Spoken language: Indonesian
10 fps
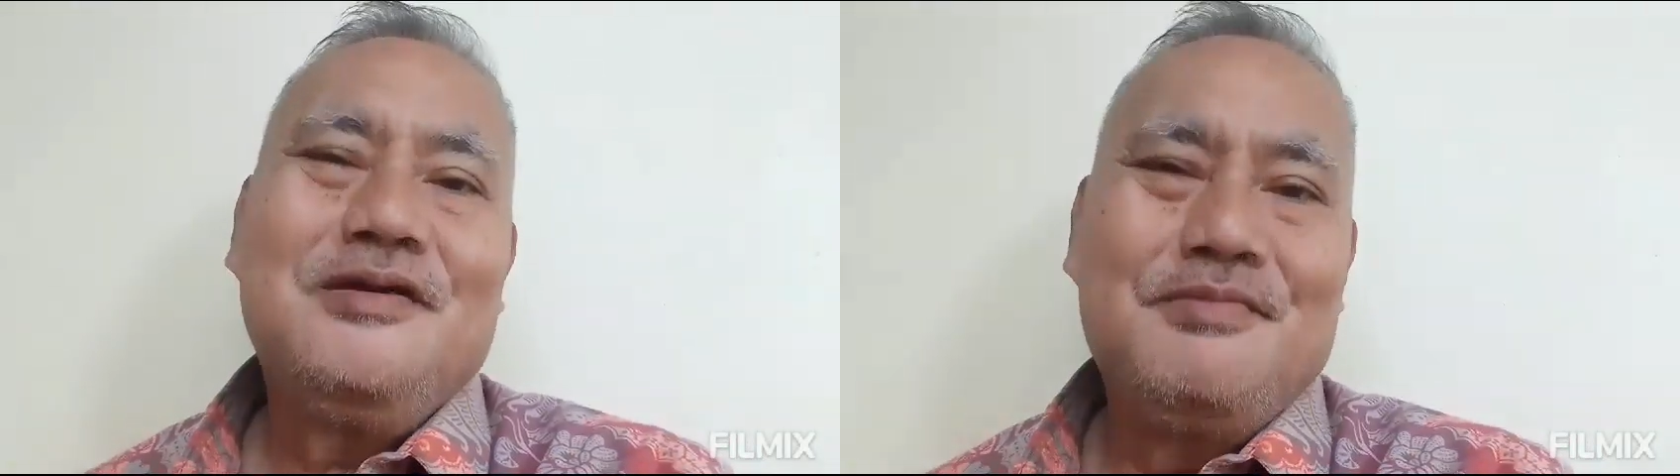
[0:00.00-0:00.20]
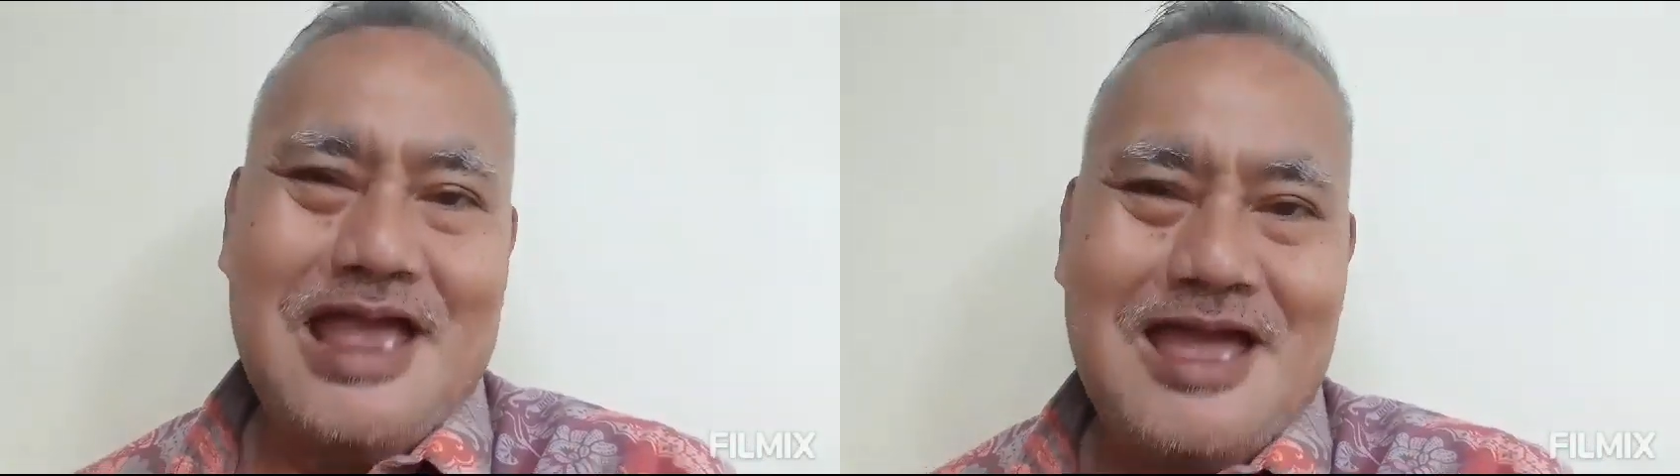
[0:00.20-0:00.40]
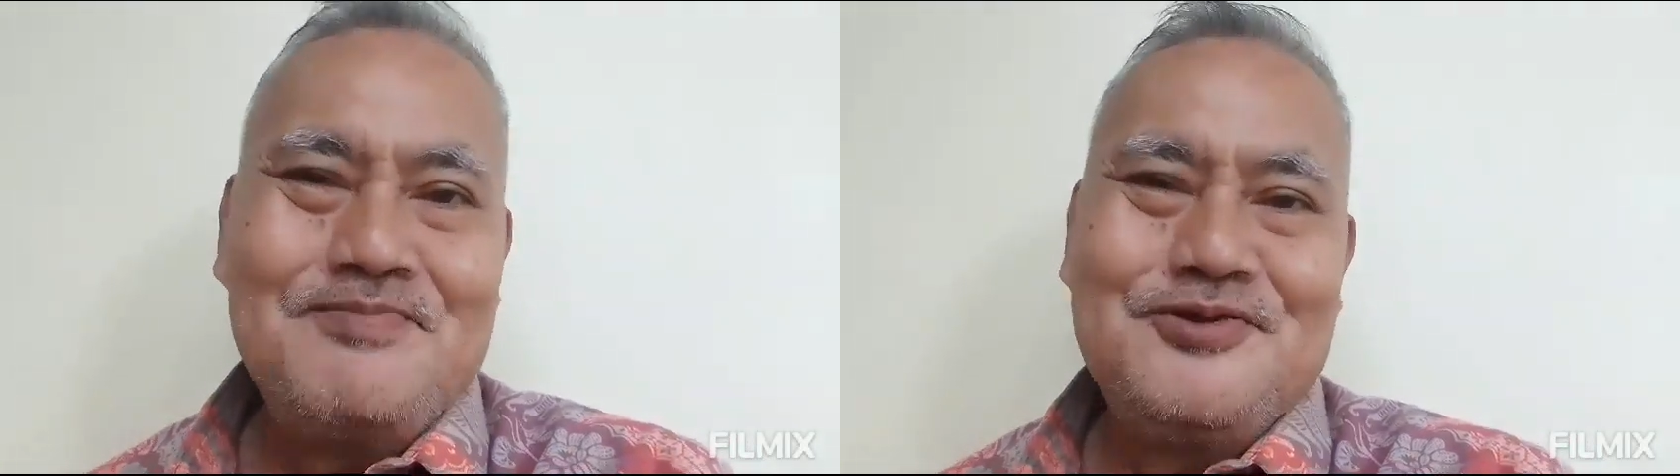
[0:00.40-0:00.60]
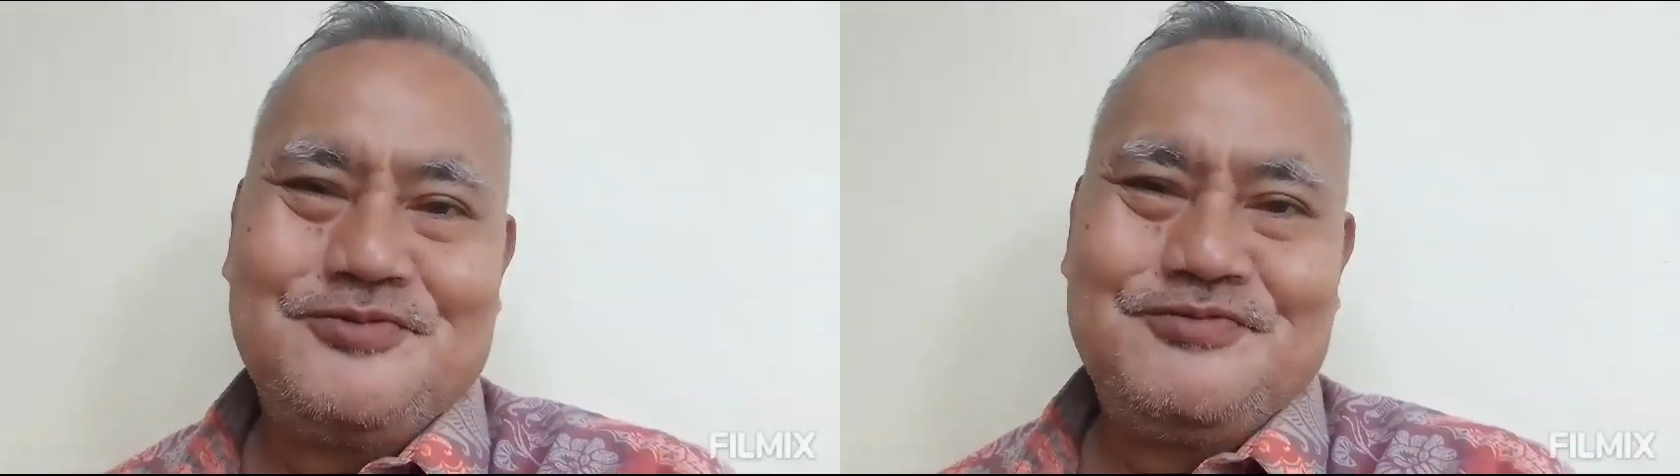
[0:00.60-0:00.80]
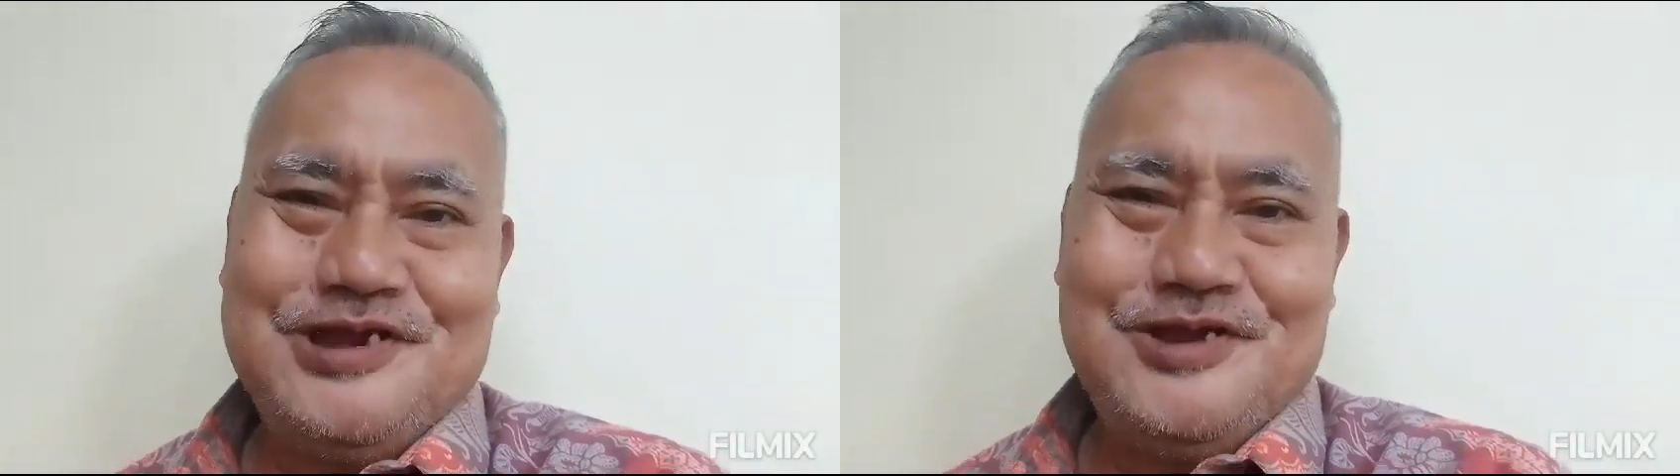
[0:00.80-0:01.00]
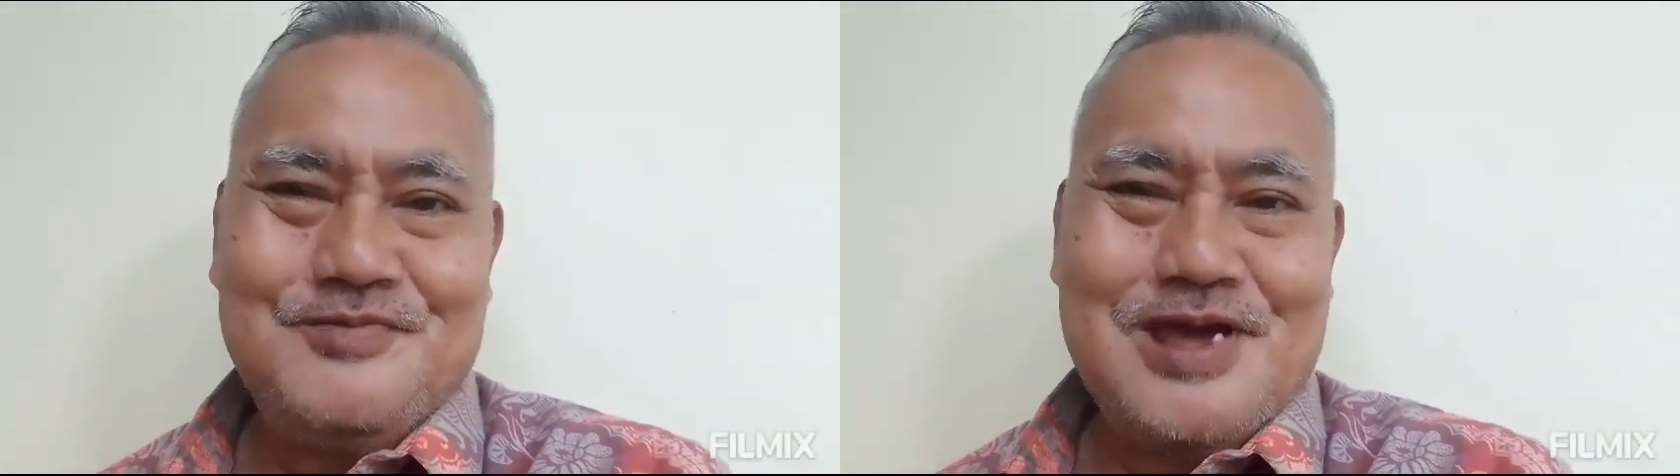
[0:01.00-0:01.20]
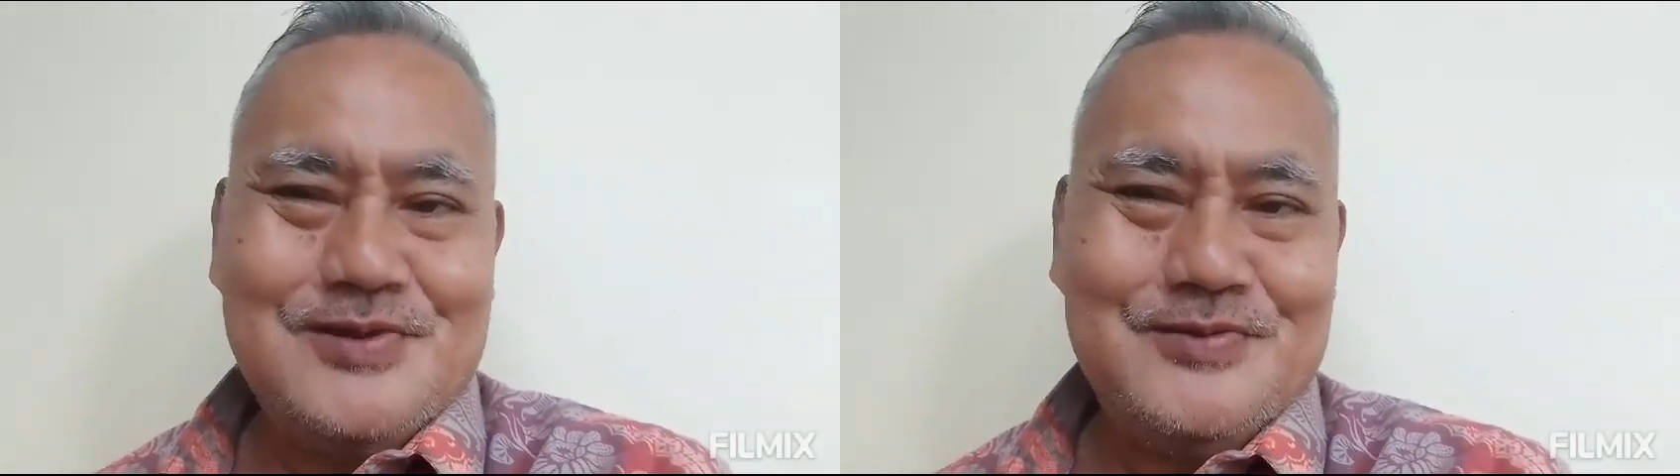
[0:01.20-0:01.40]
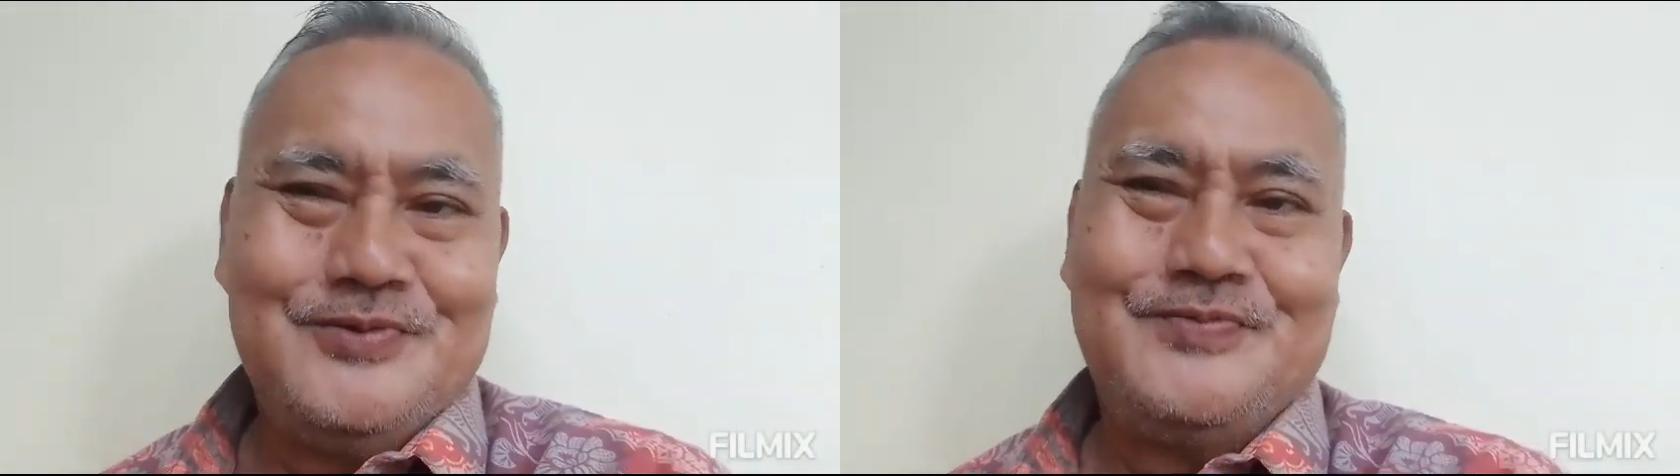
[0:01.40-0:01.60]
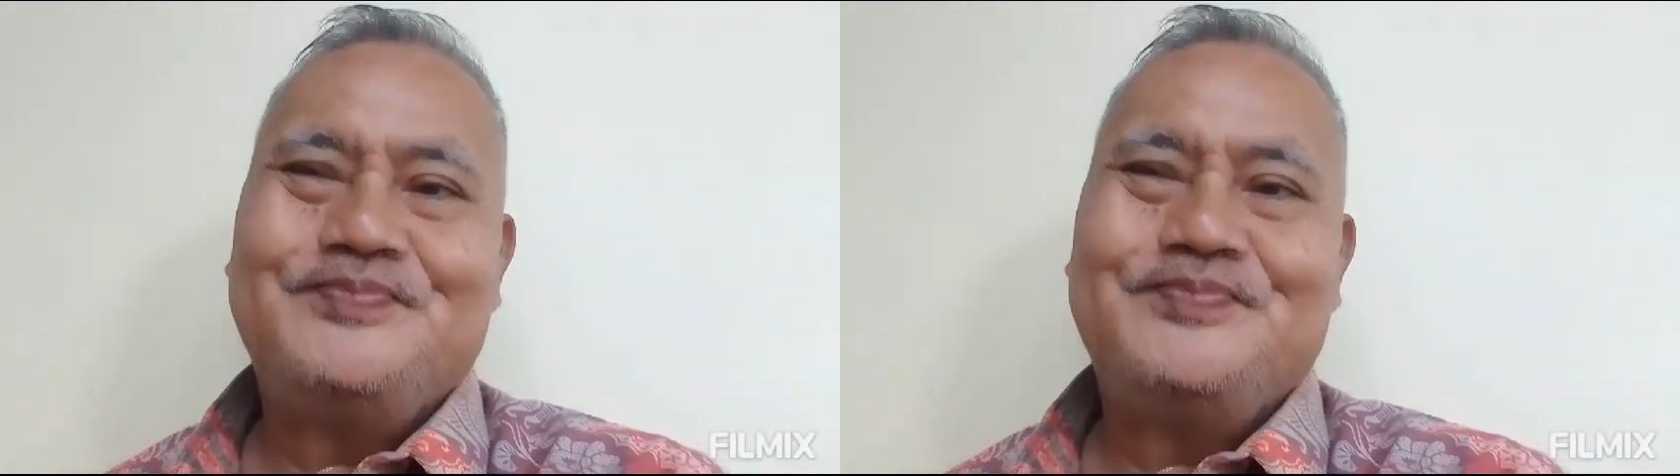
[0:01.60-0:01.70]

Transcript: mengupload video baru.